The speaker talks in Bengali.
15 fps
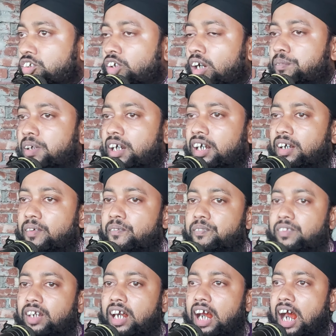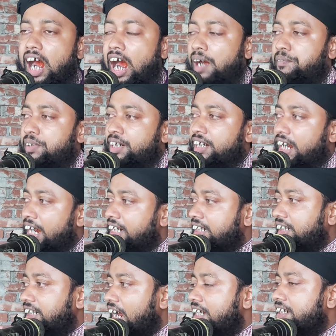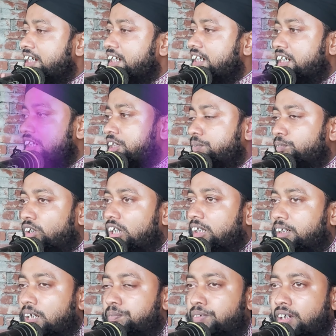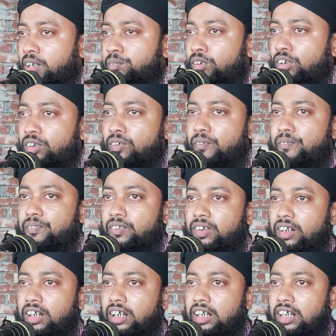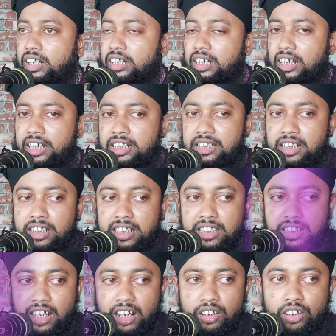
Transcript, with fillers: তবে আমি একটা জিনিস বলতে পারবো এই জিনিসটা